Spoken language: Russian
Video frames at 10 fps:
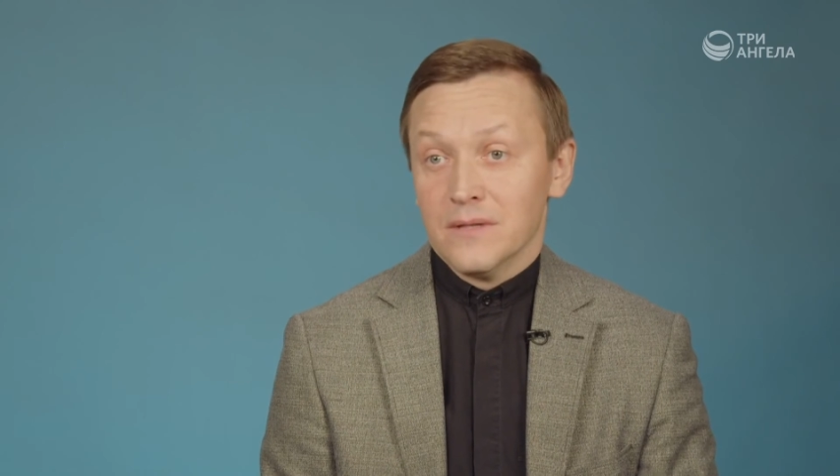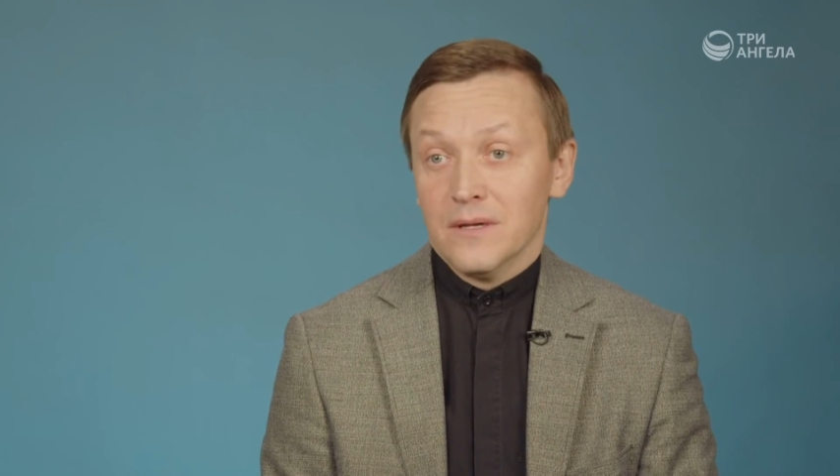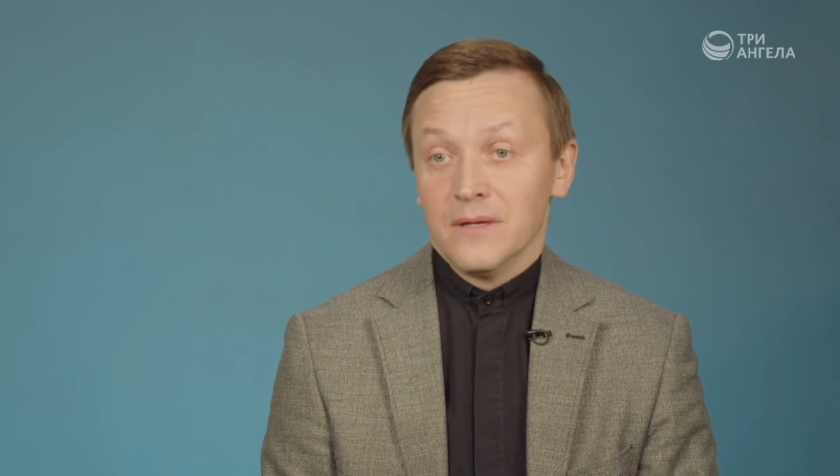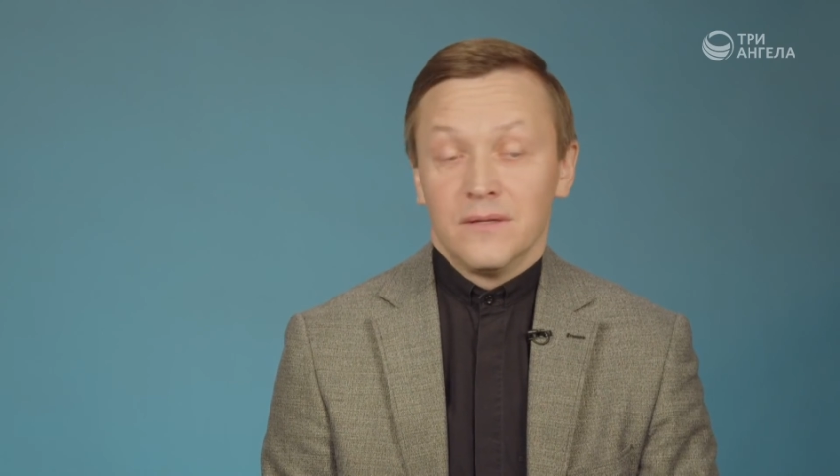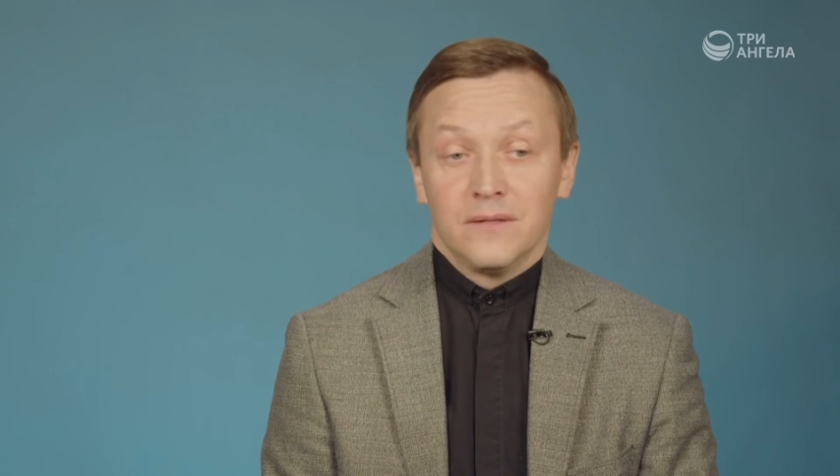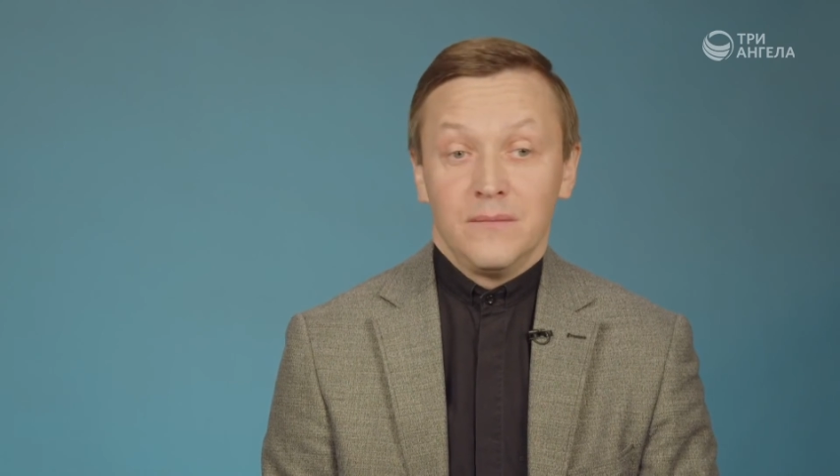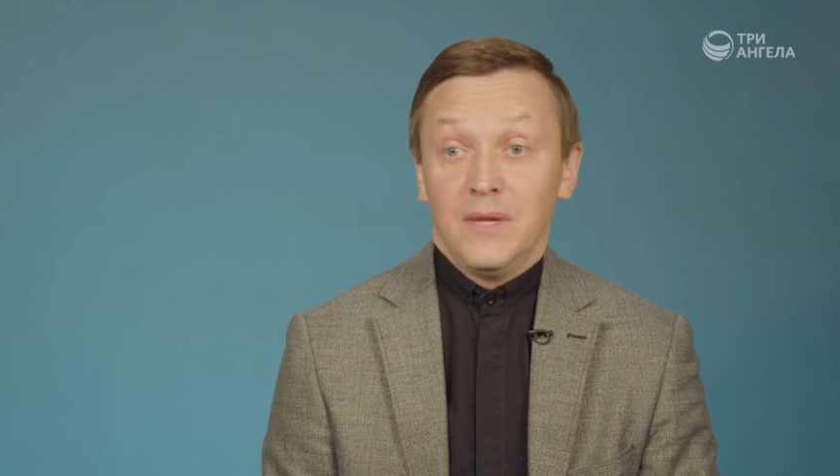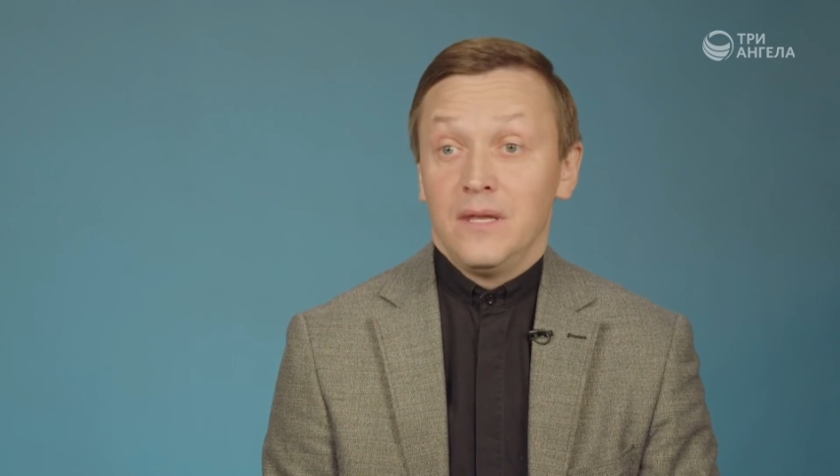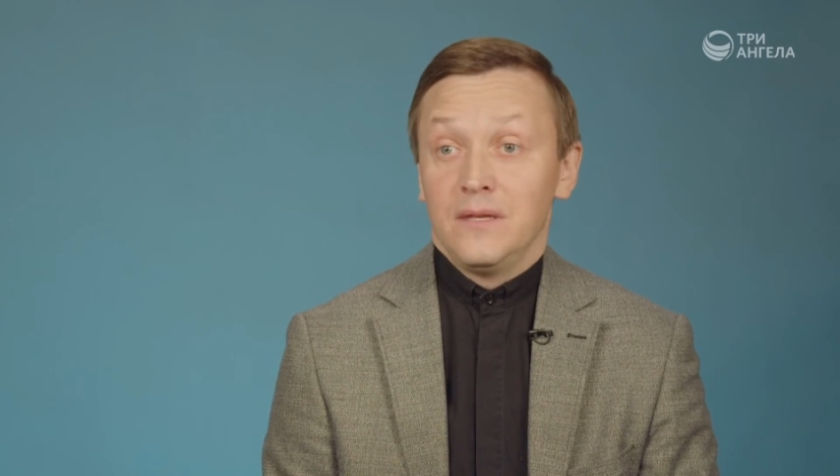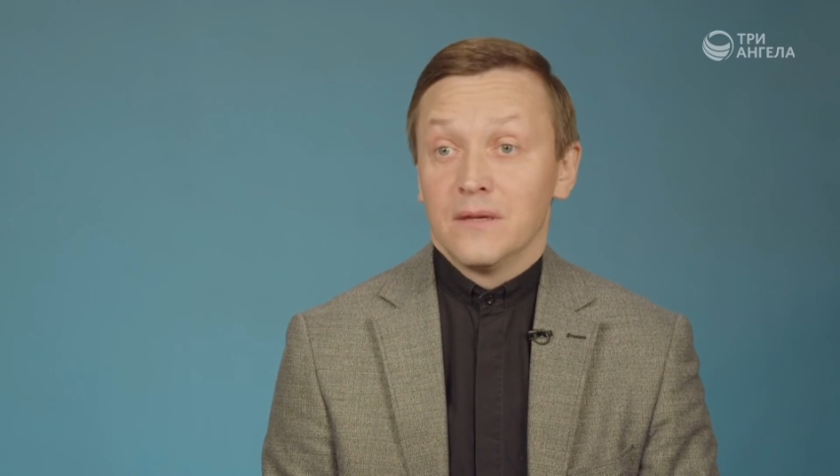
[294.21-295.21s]
да,
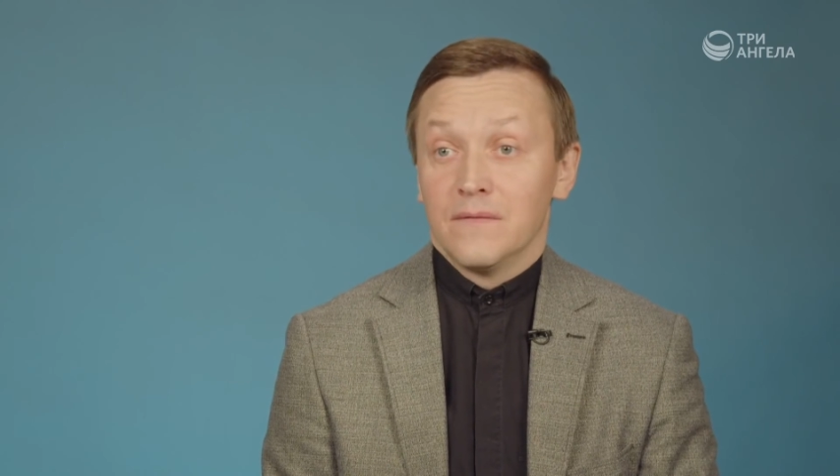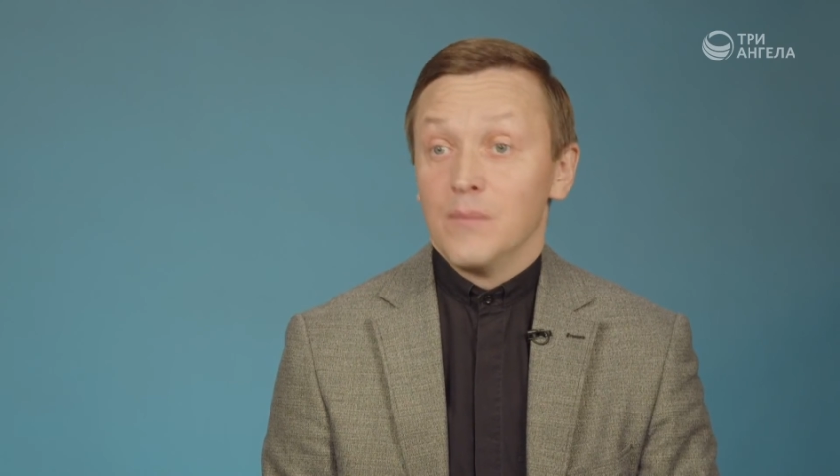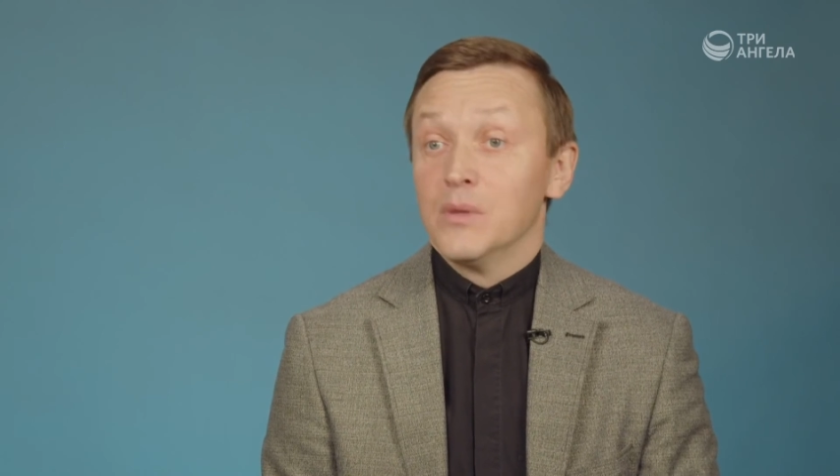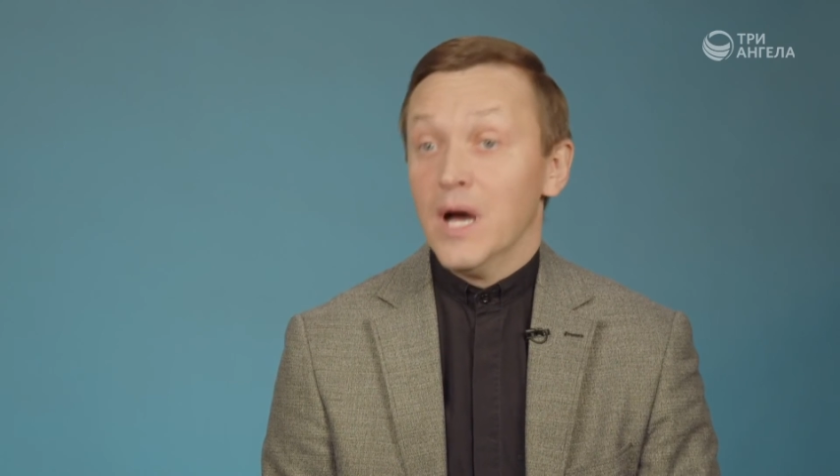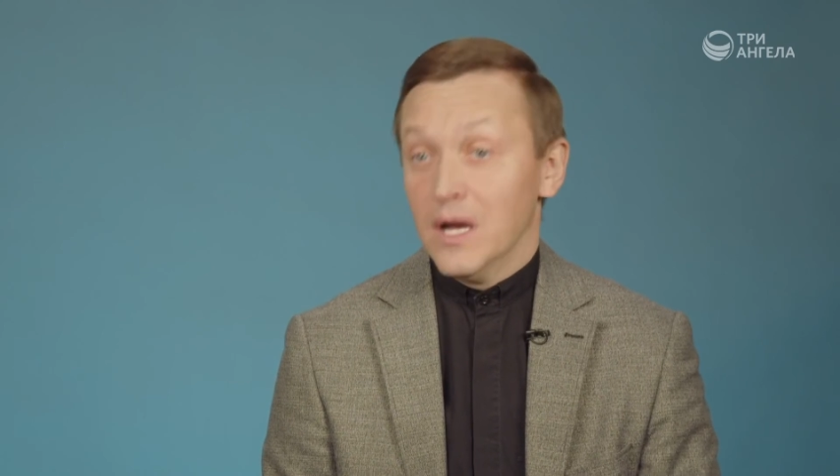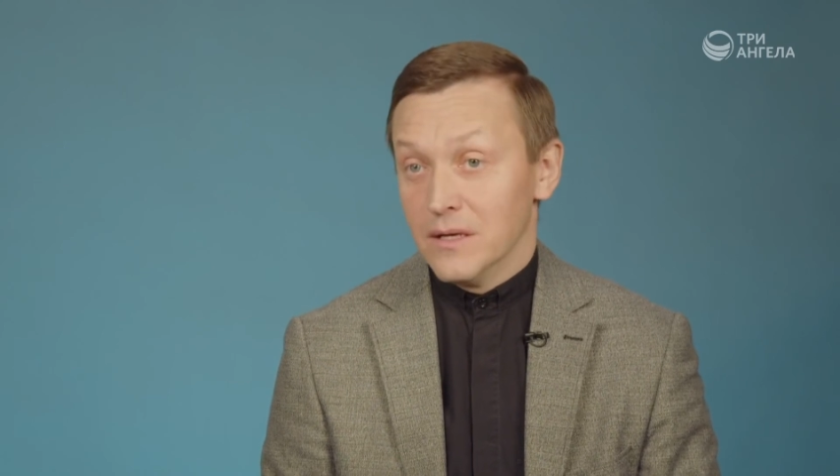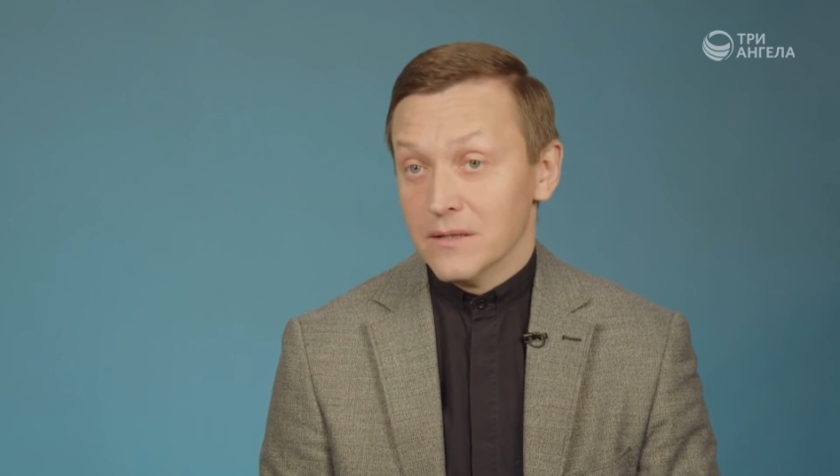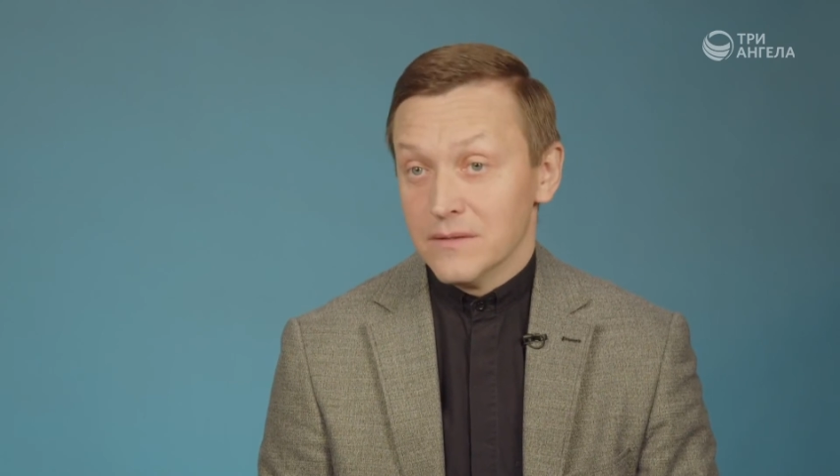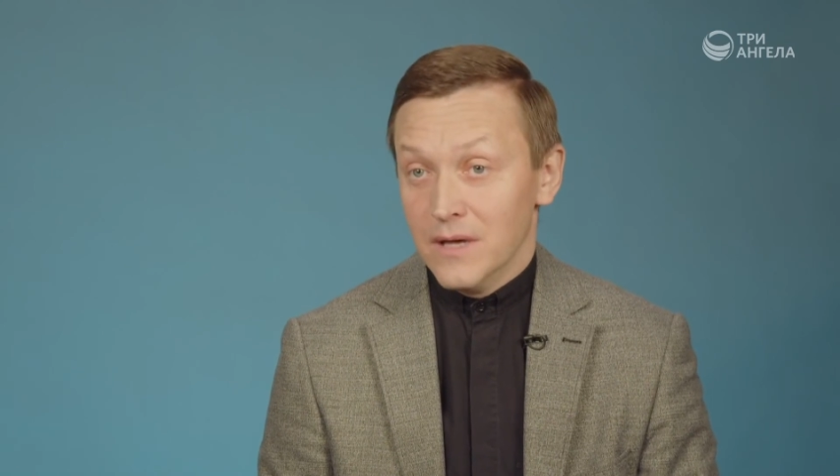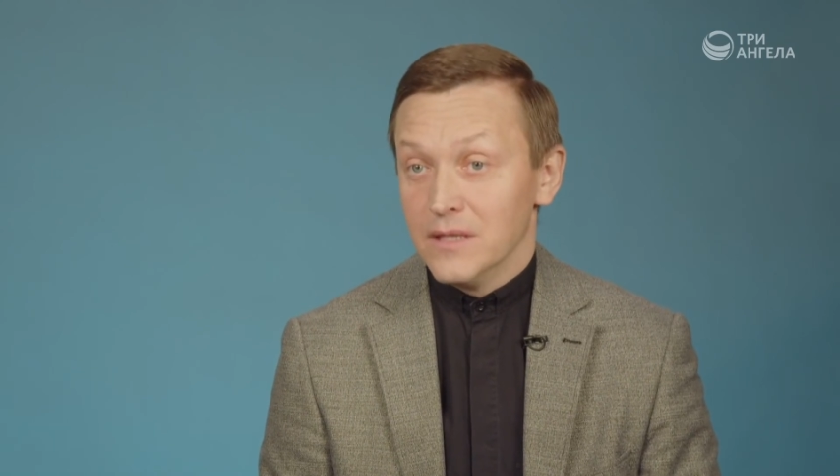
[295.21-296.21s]
намерение во
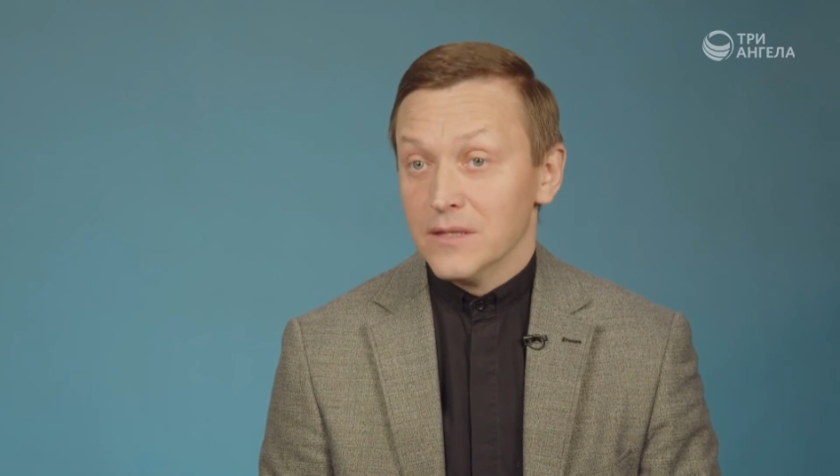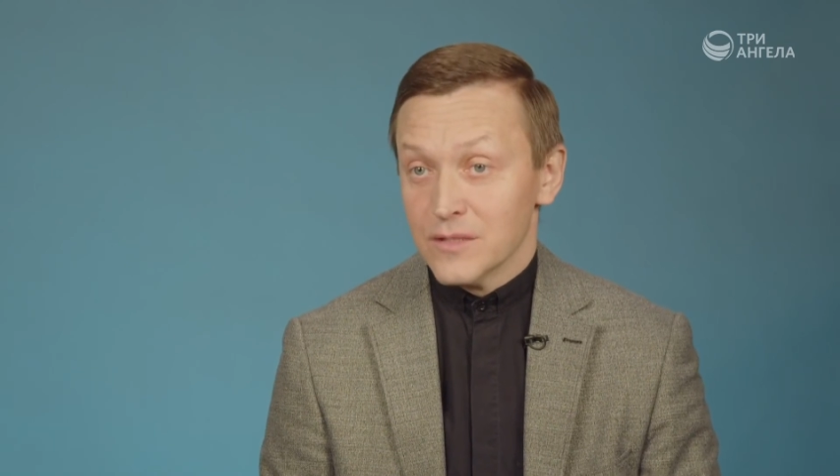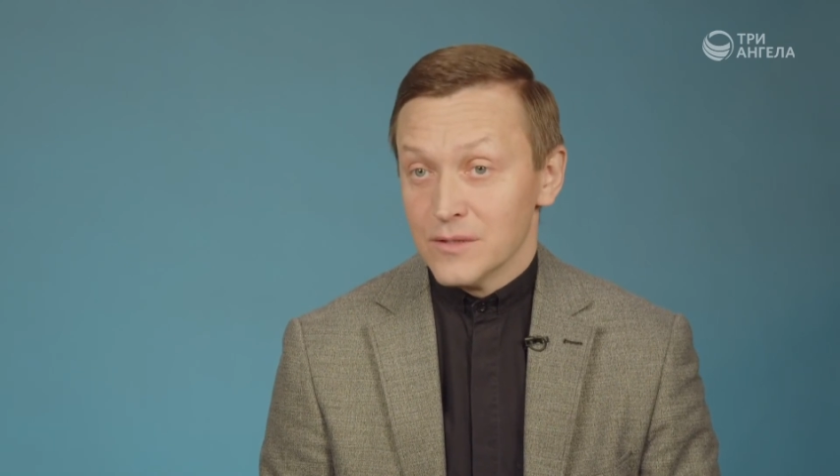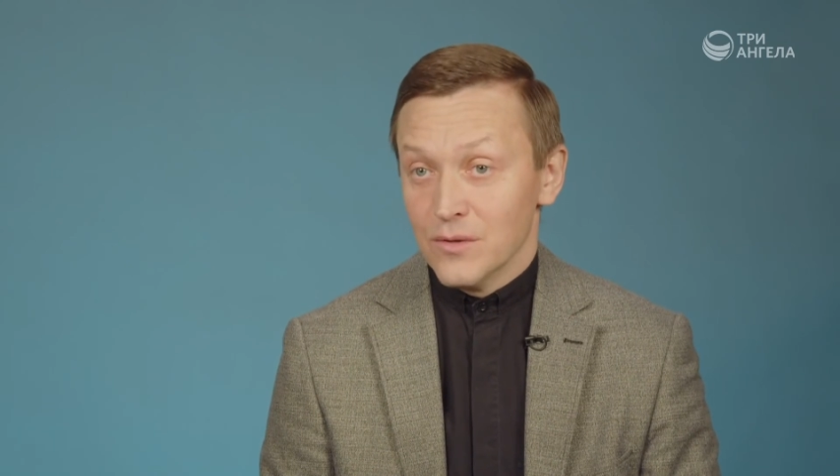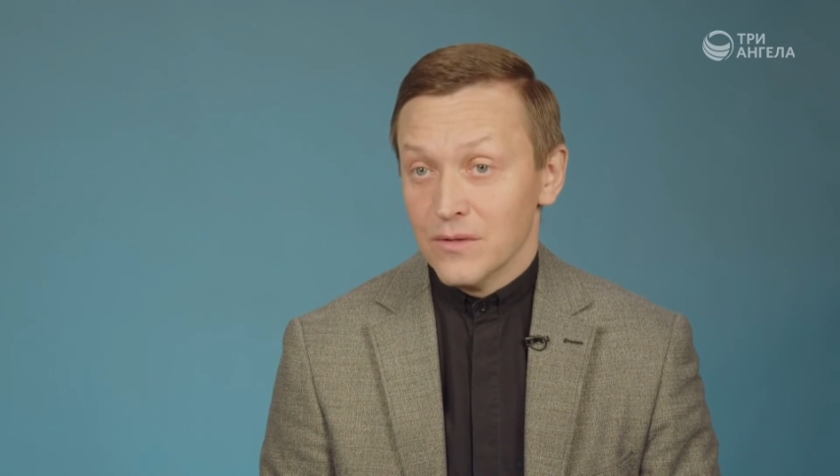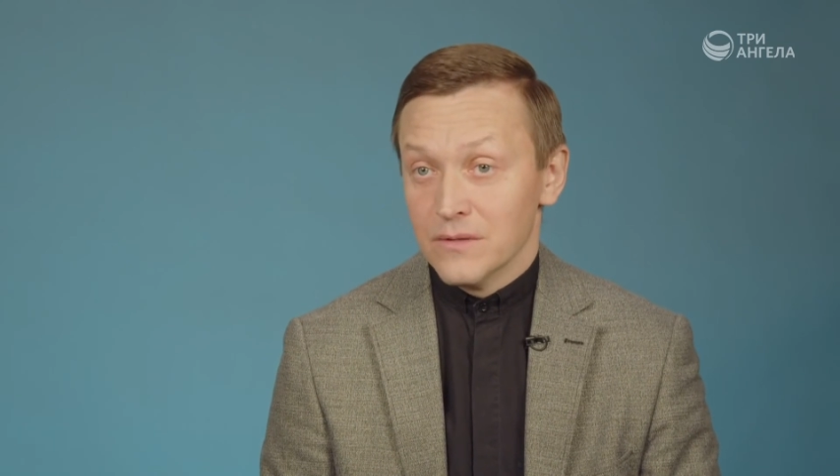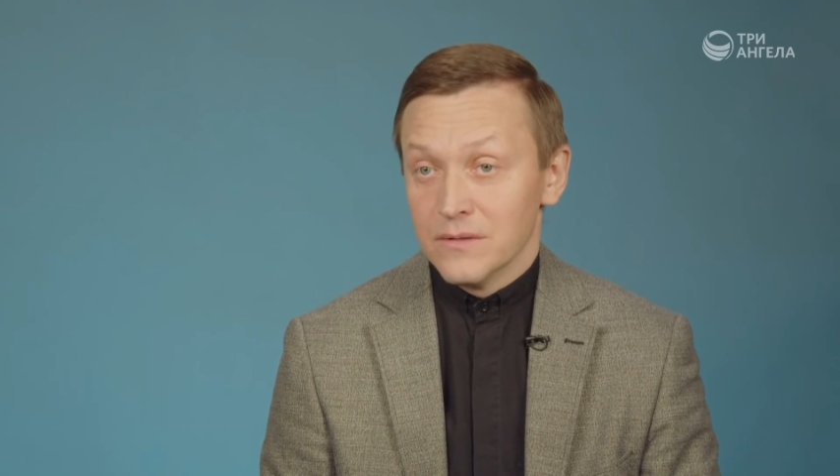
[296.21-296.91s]
благо, а не на зло,